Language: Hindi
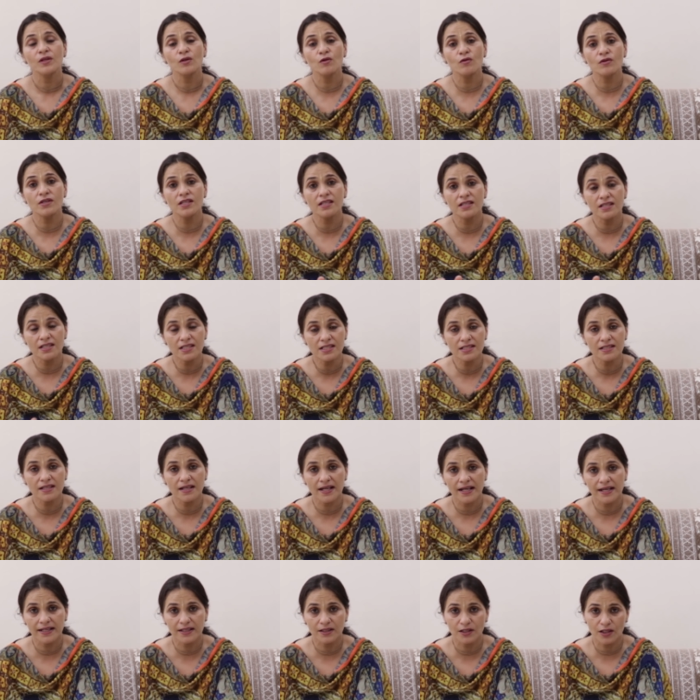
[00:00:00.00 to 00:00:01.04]
क्योंकि इस
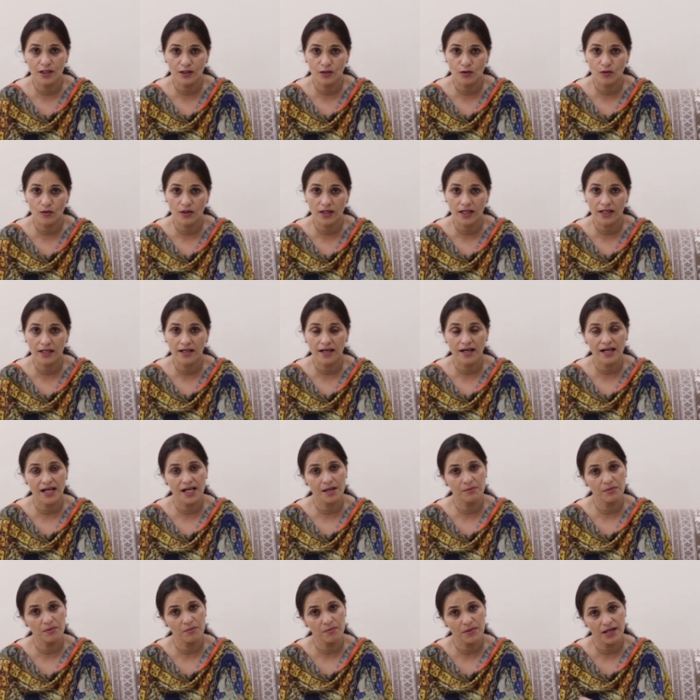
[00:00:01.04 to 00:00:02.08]
ग्रहण के दौरान
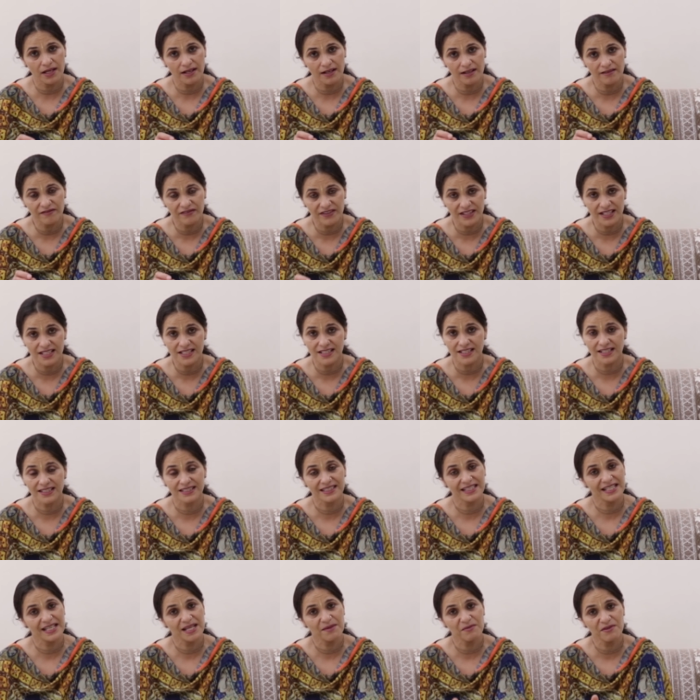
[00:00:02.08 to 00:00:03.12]
आप माला फेर
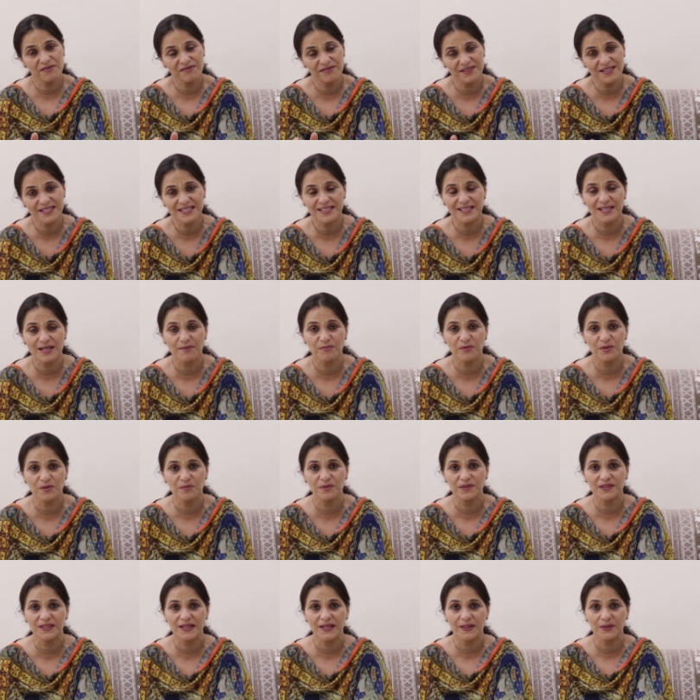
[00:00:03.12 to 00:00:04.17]
सकते हैं मैं फिर से आपको
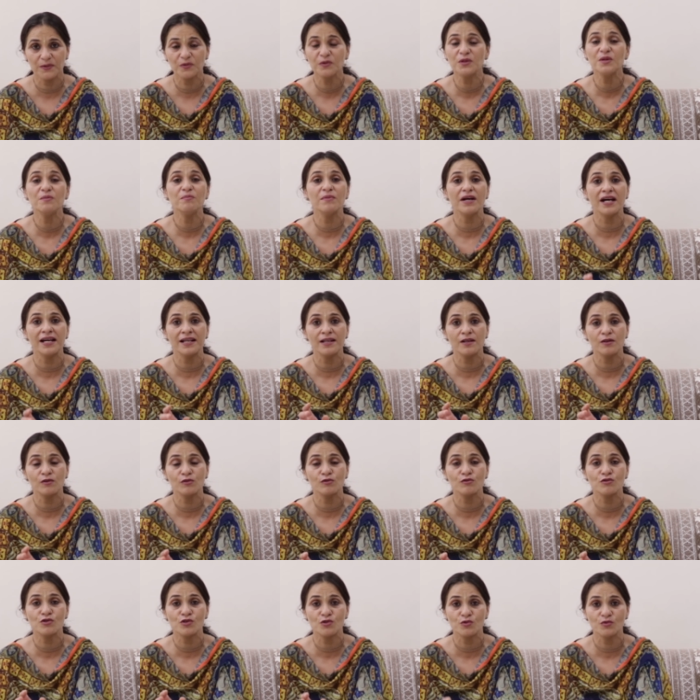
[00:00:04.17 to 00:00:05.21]
बता रही हूँ कि माला
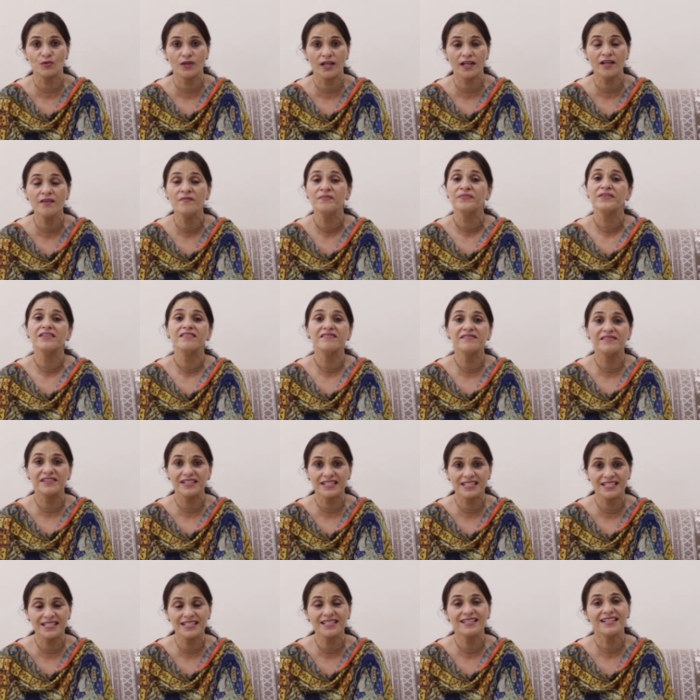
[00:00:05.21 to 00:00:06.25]
को छूना
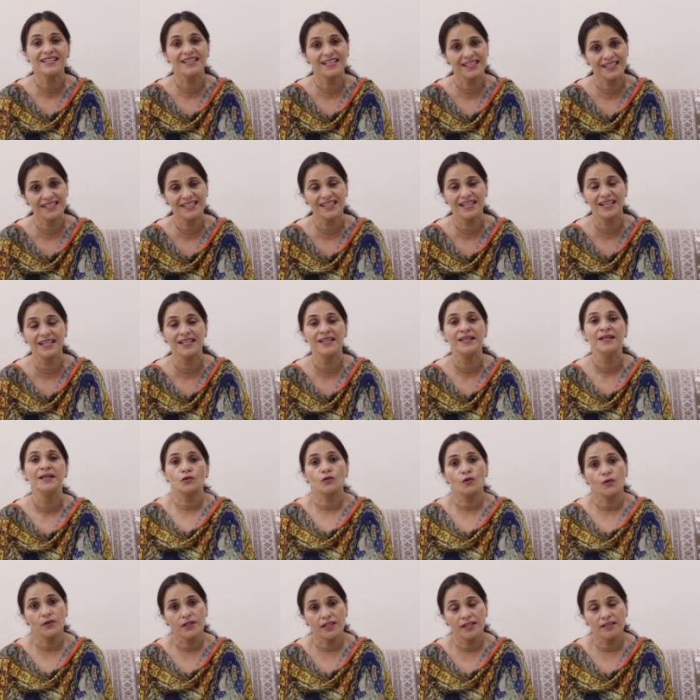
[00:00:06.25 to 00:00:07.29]
वर्जित नहीं है
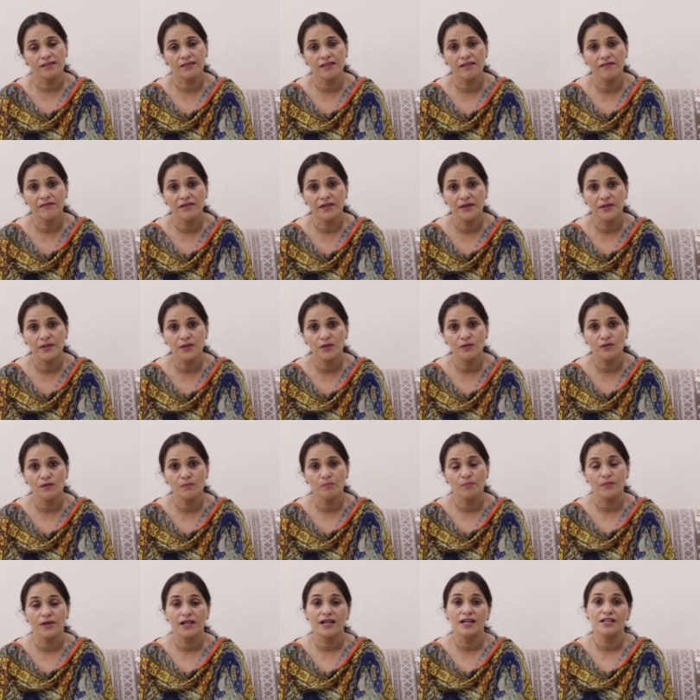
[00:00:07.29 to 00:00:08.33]
तो ये थी वीडियो
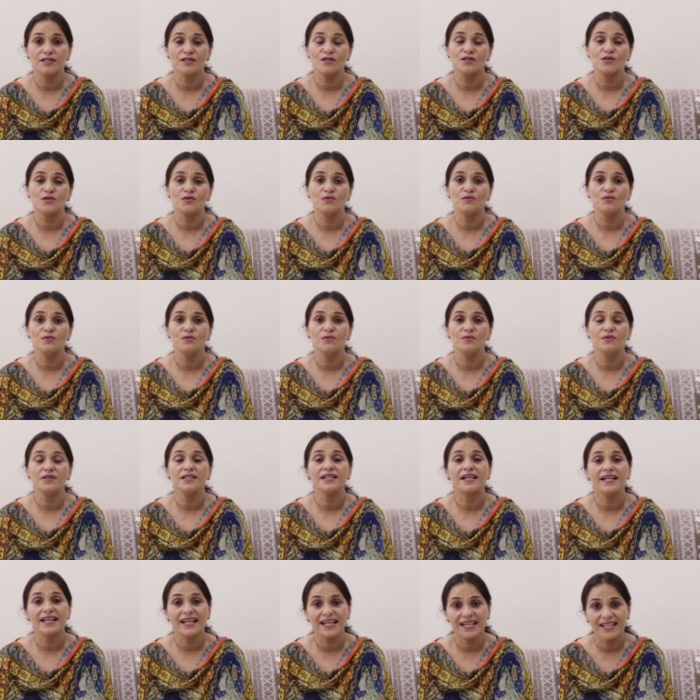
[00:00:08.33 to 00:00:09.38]
पाँच जून
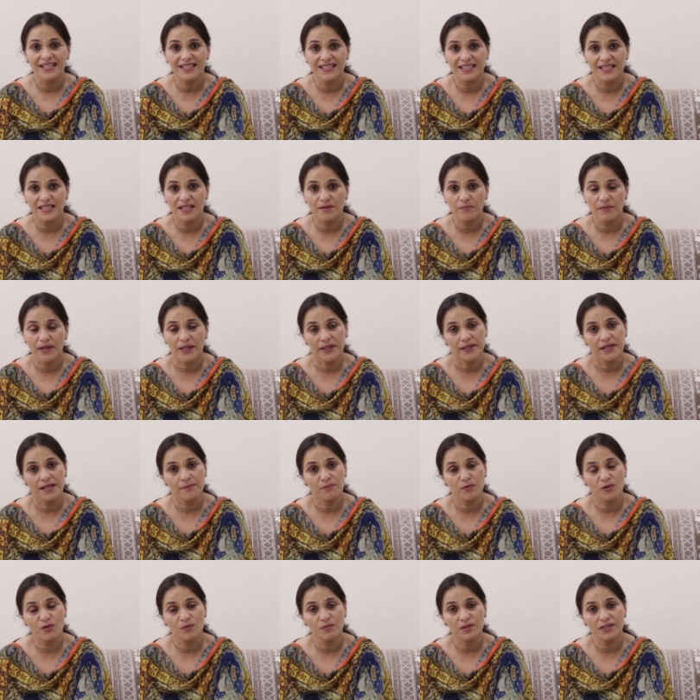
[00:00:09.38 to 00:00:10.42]
ग्रहण की मैंने
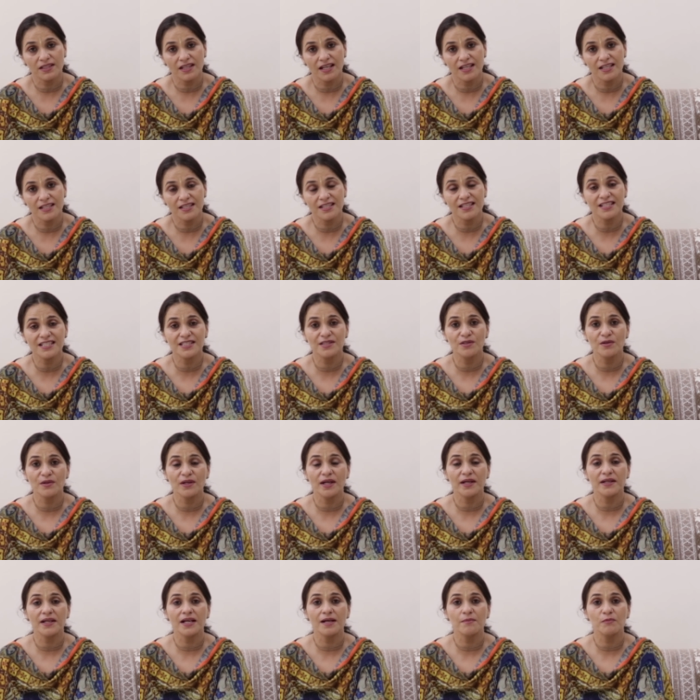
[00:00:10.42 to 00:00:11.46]
आपको बताई कि इस
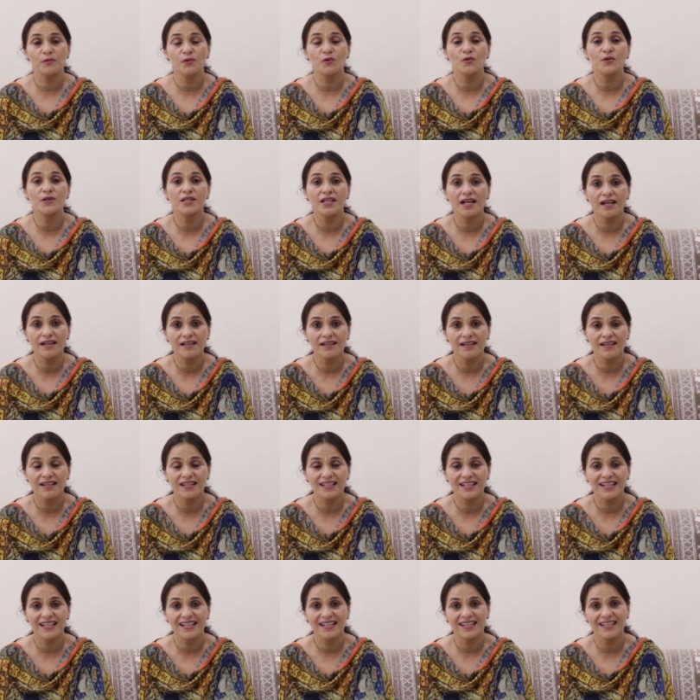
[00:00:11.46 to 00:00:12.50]
दौरान आपको क्या
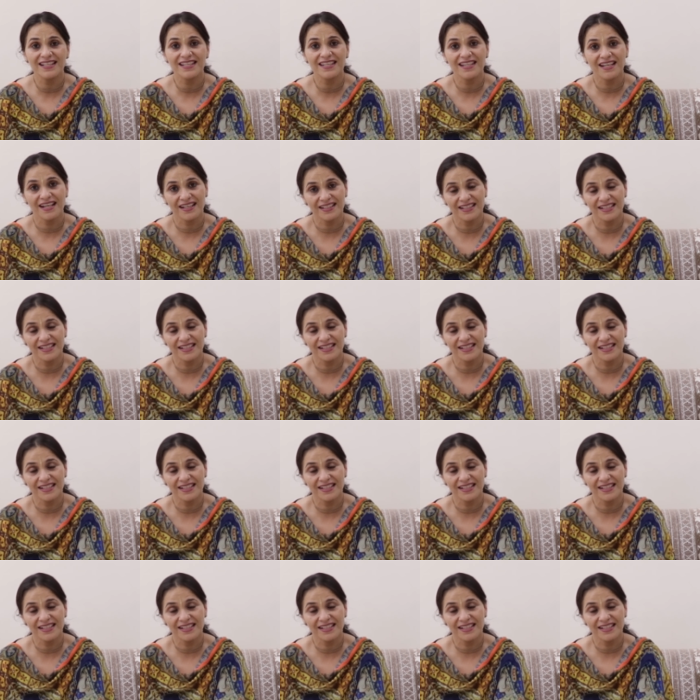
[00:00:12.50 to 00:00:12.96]
करना है क्या